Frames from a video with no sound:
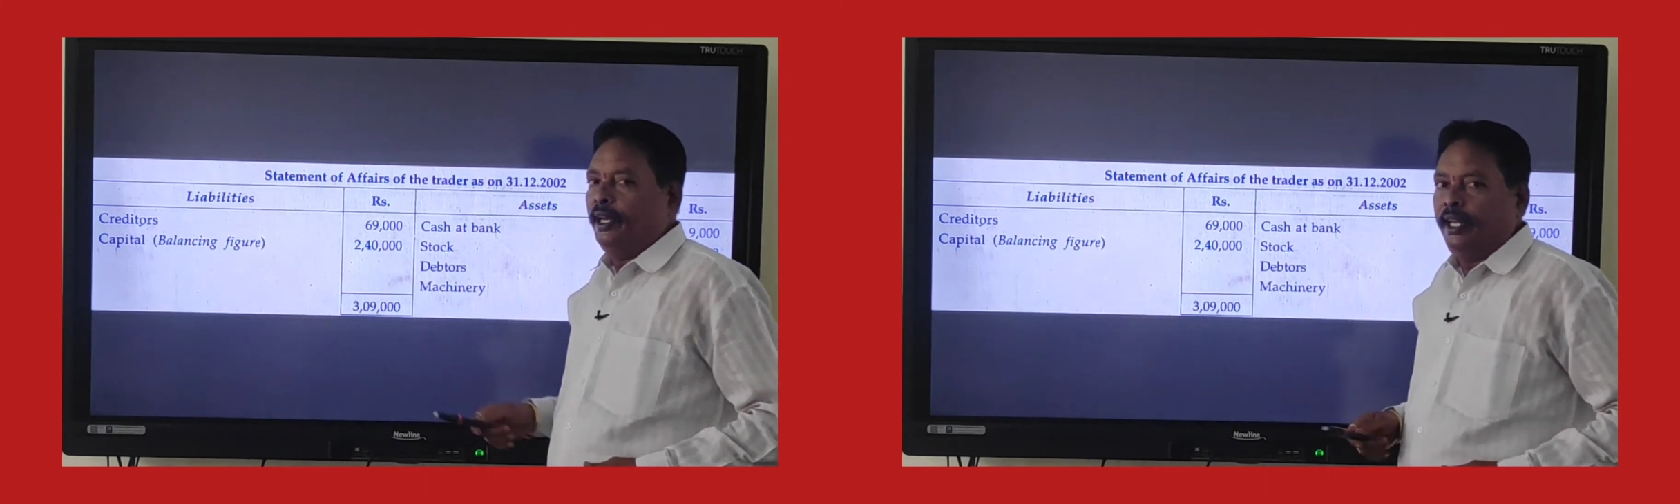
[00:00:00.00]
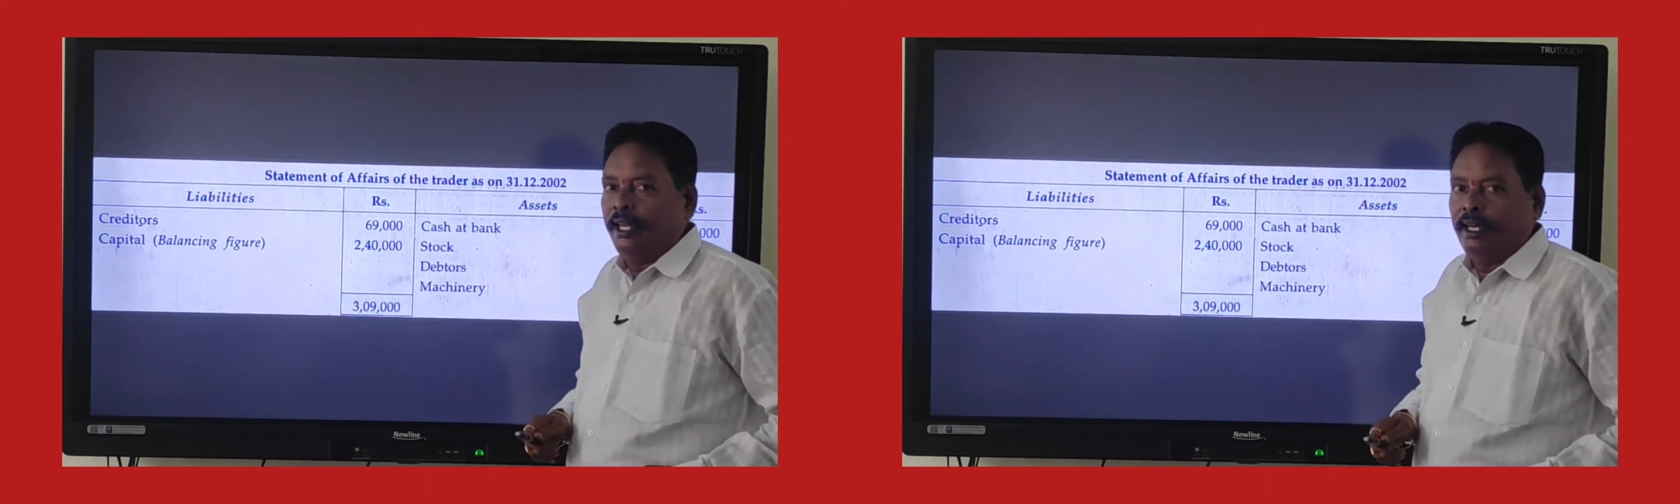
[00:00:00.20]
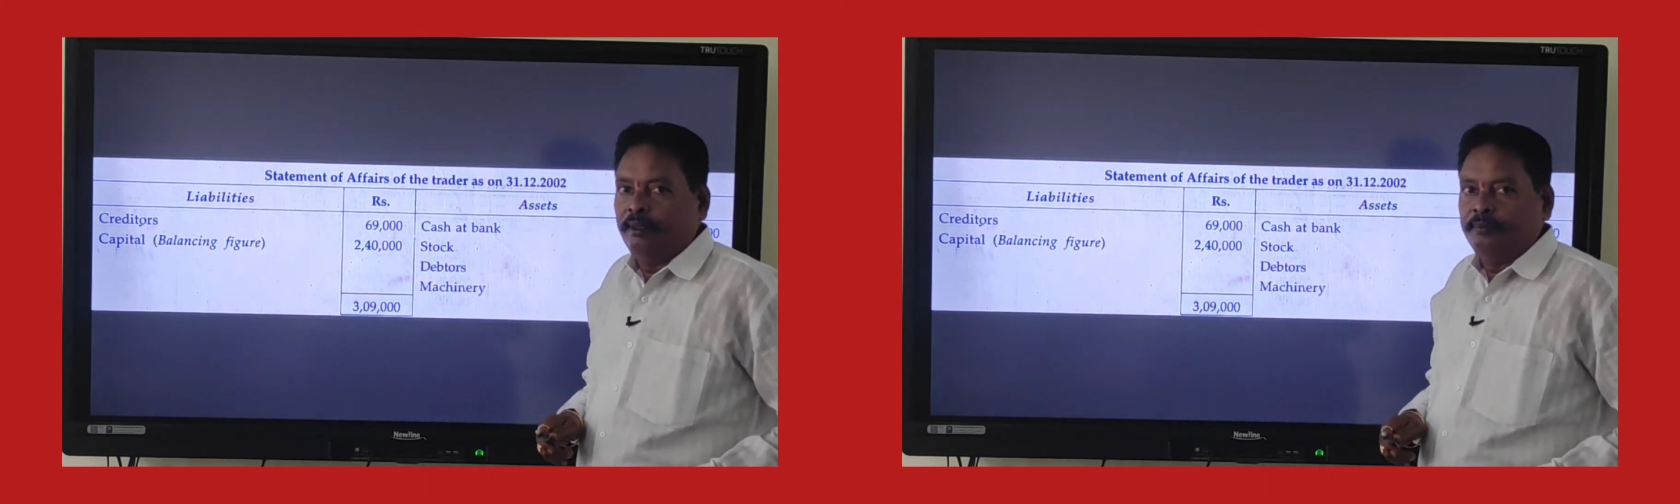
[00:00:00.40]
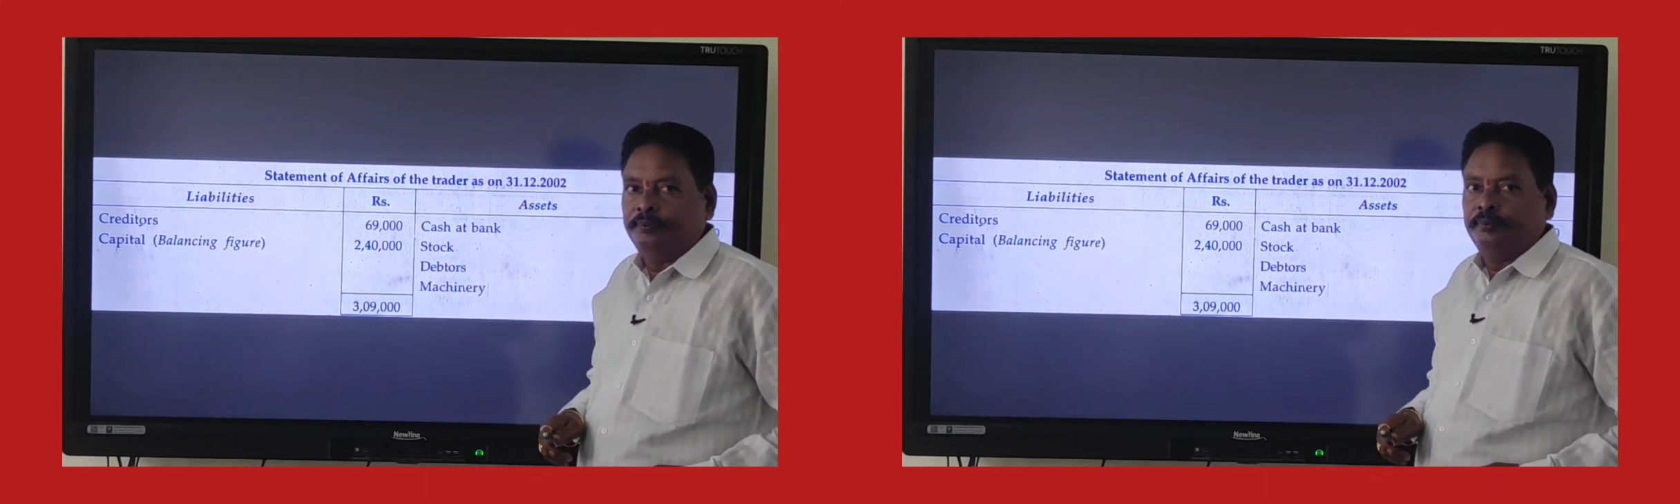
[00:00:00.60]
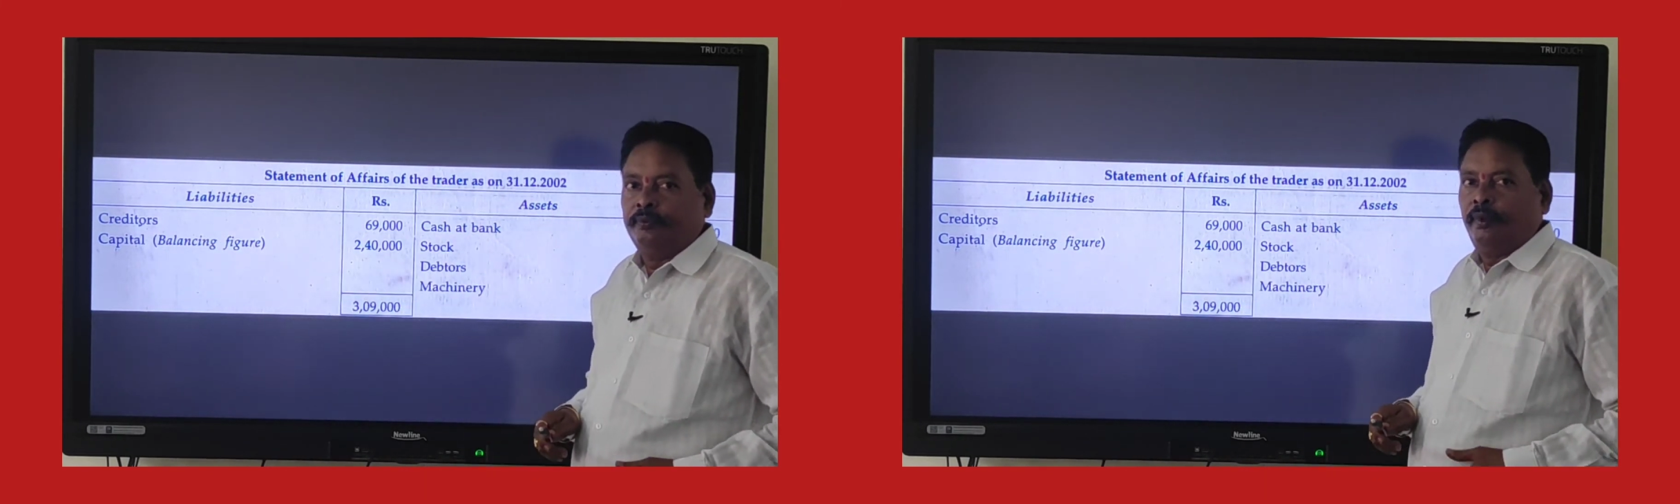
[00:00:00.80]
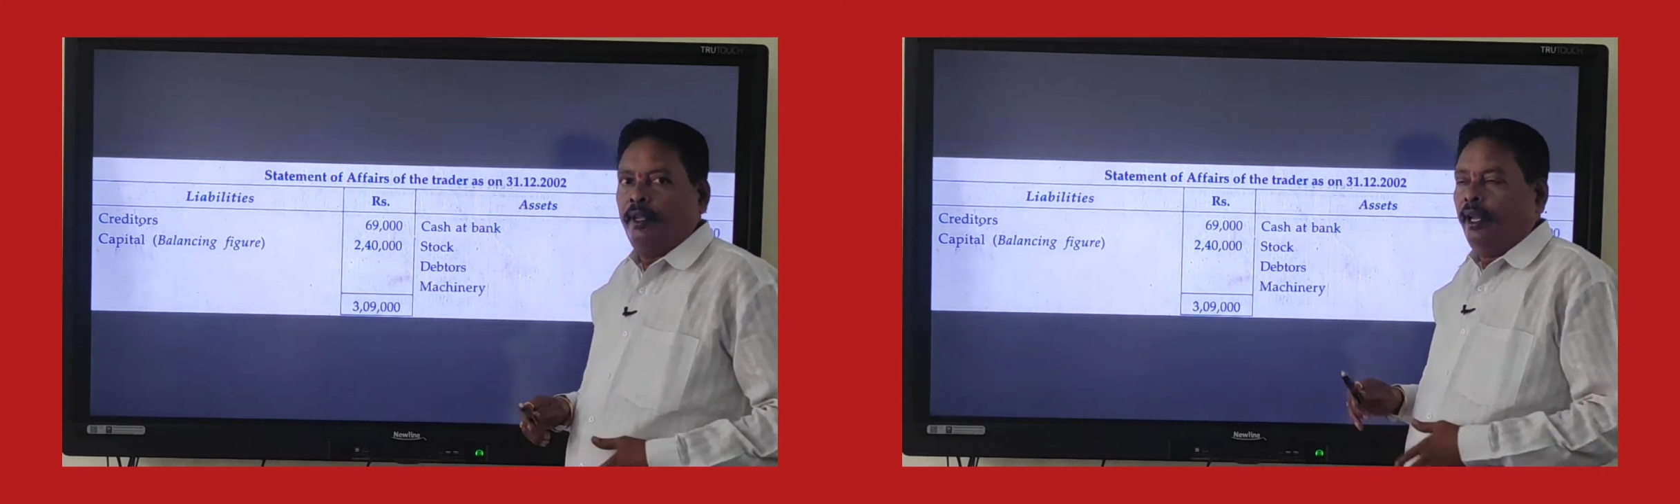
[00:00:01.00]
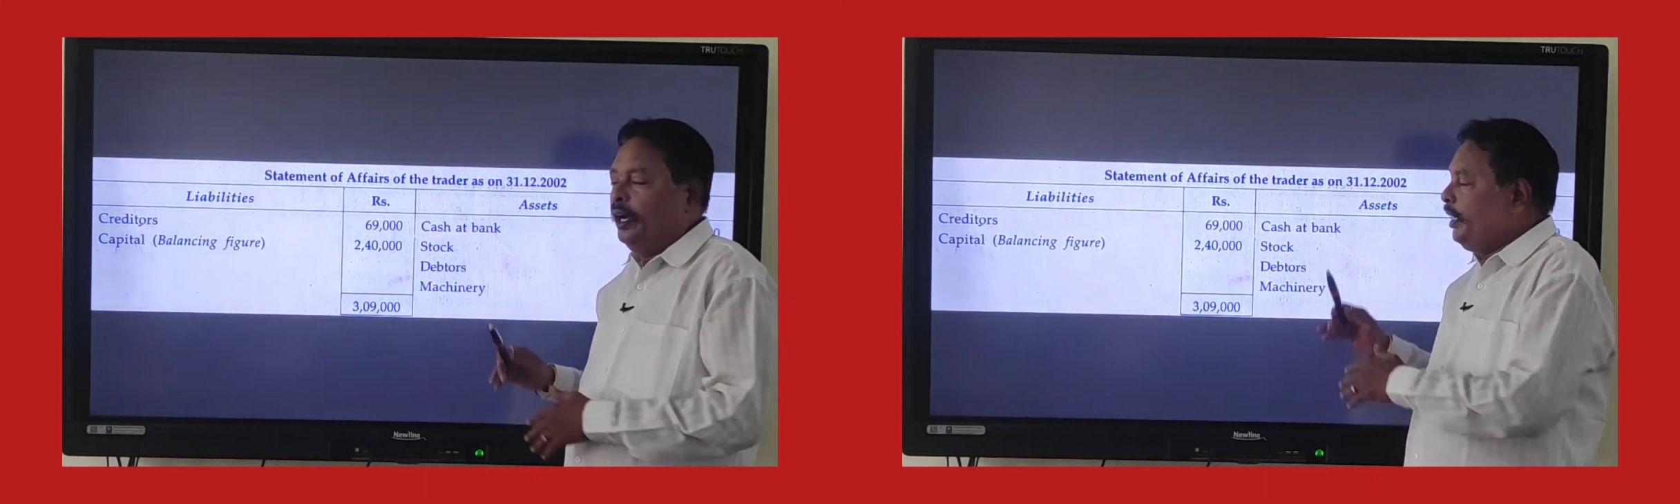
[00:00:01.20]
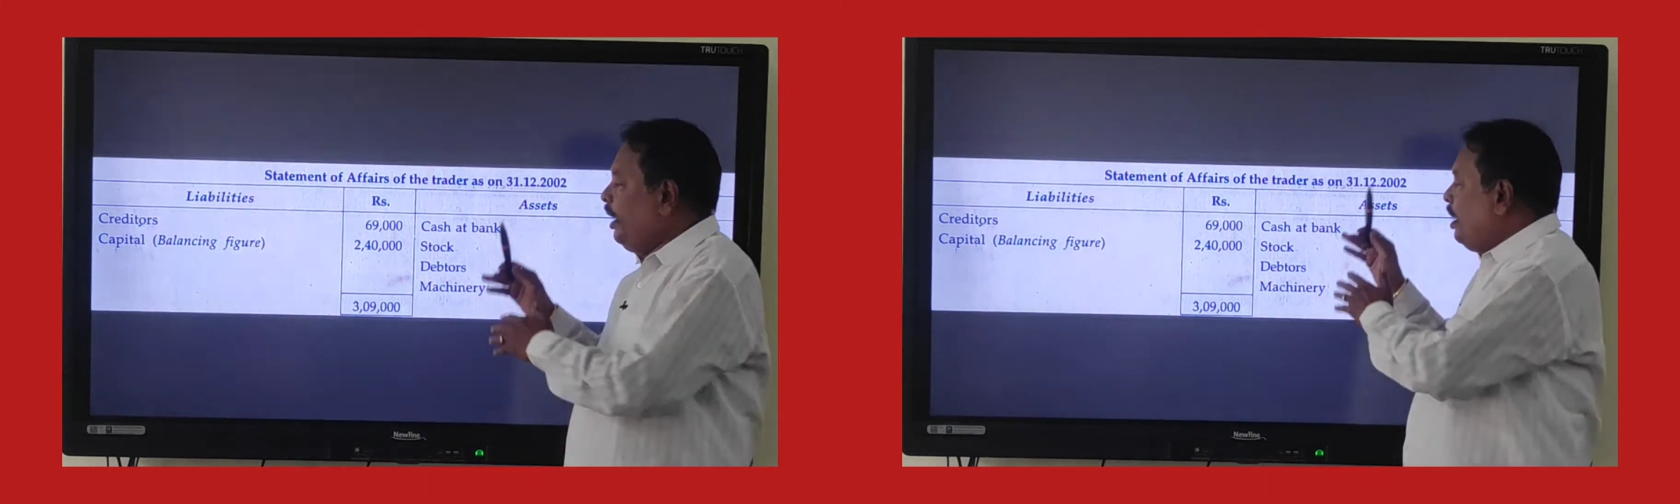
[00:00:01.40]
వేలు వేయాల
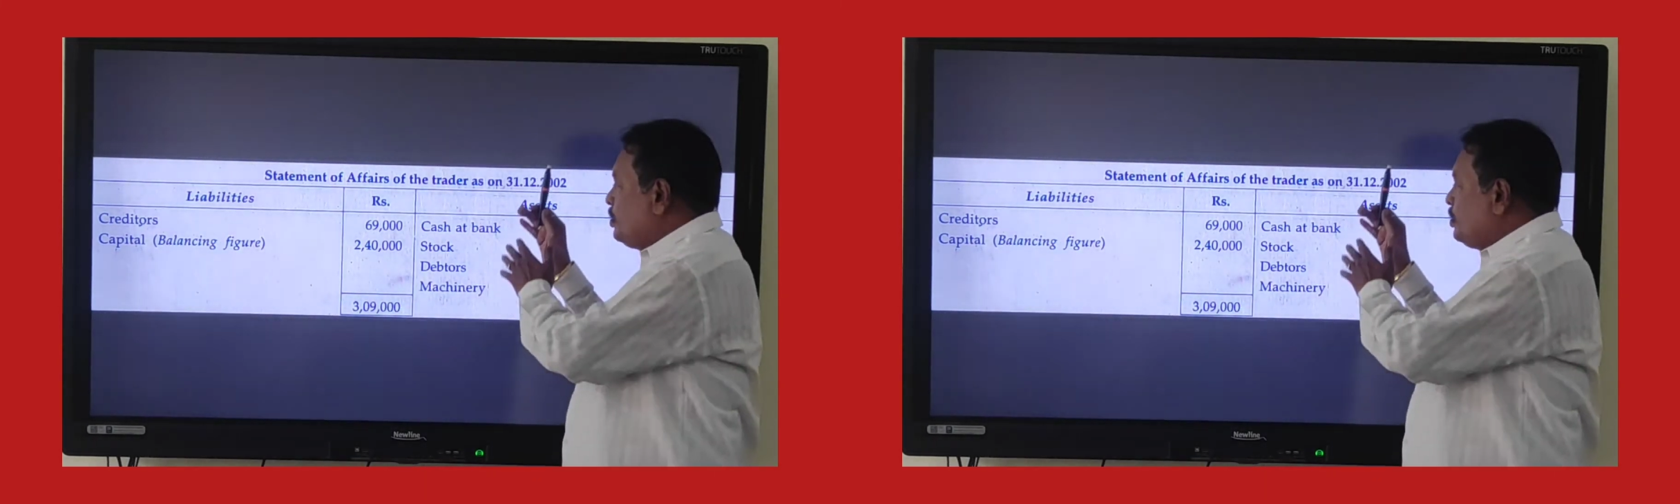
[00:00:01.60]
అంటే